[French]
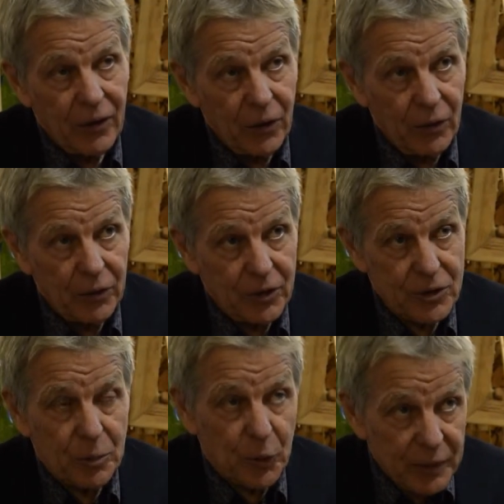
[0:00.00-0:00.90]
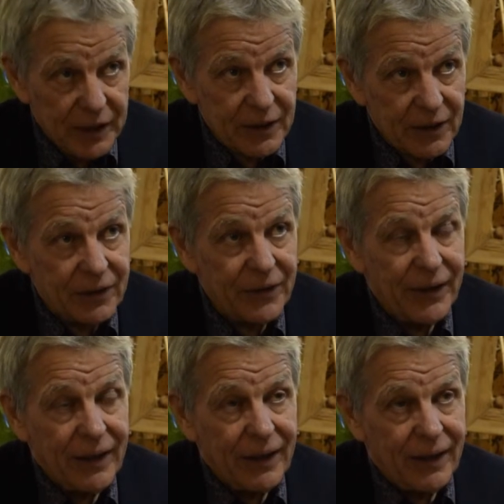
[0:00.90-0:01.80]
dans un premier temps.
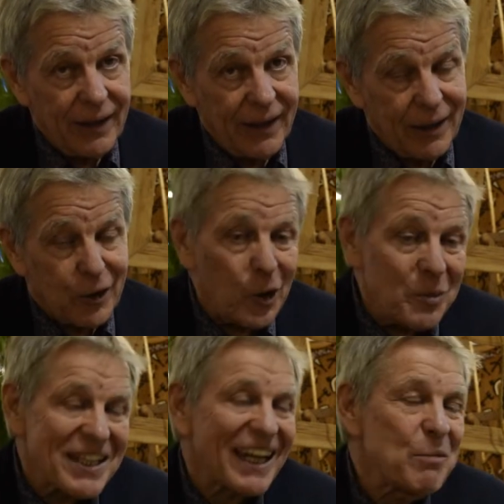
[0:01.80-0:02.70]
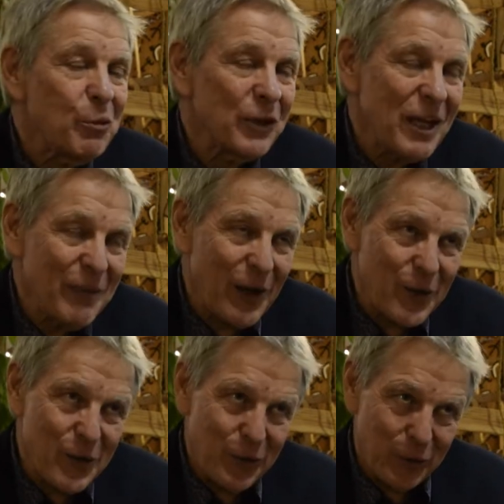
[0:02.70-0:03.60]
Et comme ça répondait pas
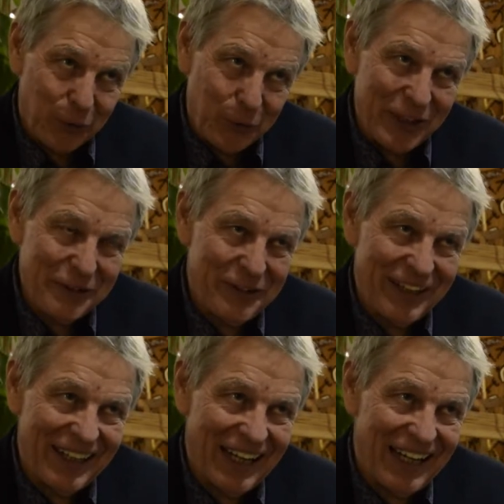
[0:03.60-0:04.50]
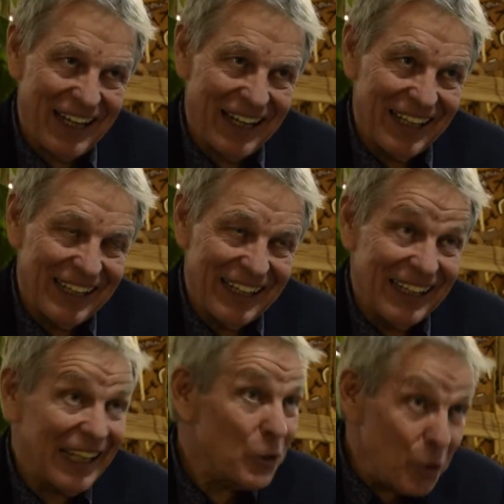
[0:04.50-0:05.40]
encore tout à fait à
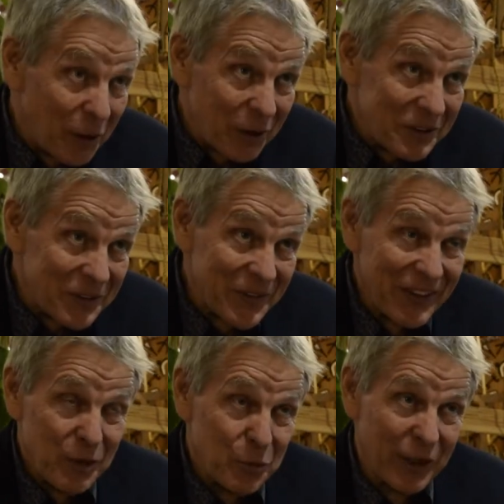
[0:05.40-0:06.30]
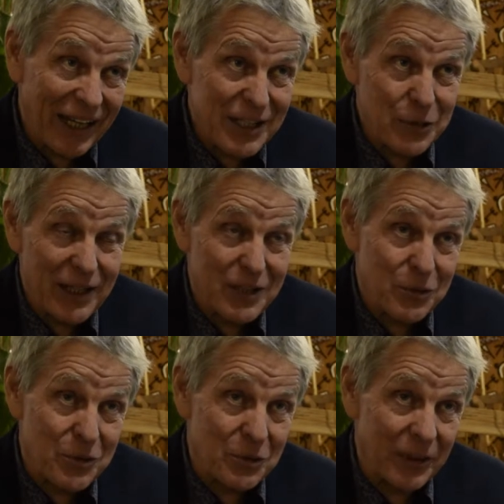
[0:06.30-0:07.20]
la demande pour la
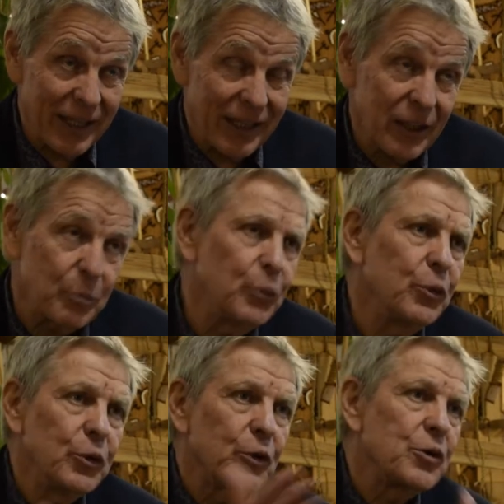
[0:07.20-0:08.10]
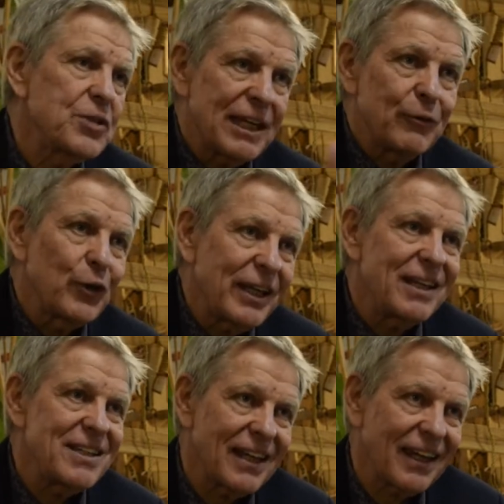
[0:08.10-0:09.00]
restauration scolaire et pour une conserverie
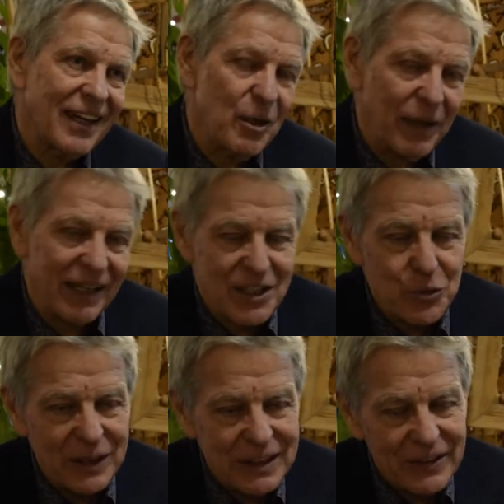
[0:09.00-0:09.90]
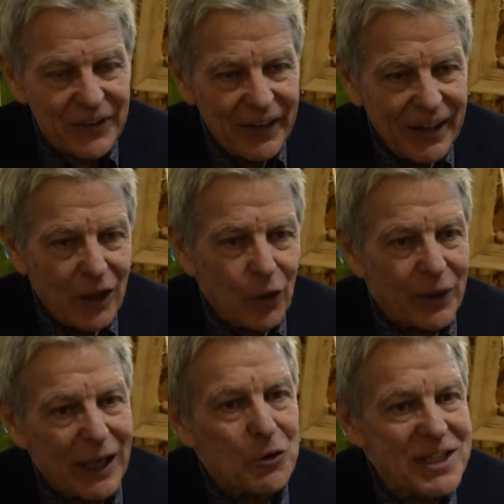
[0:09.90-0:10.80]
qui s'est créée par la suite,
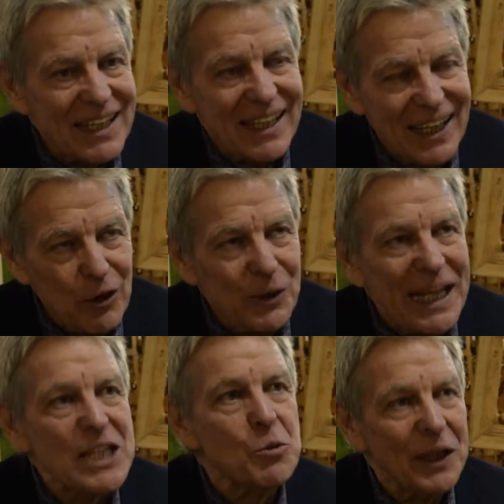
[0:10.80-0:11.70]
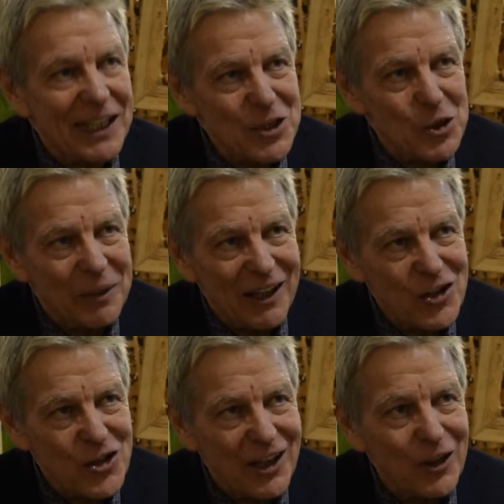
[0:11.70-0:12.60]
on a aussi créé une exploitation
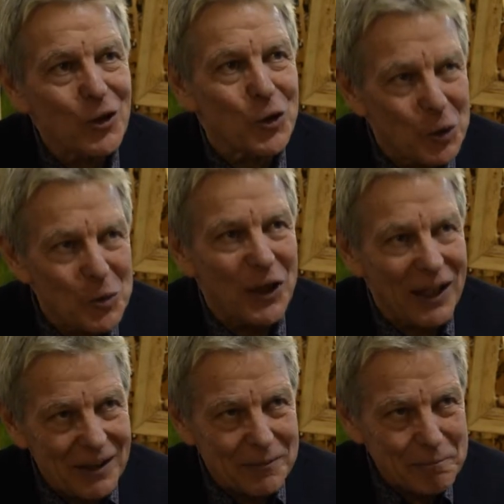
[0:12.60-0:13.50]
maraîchère communale.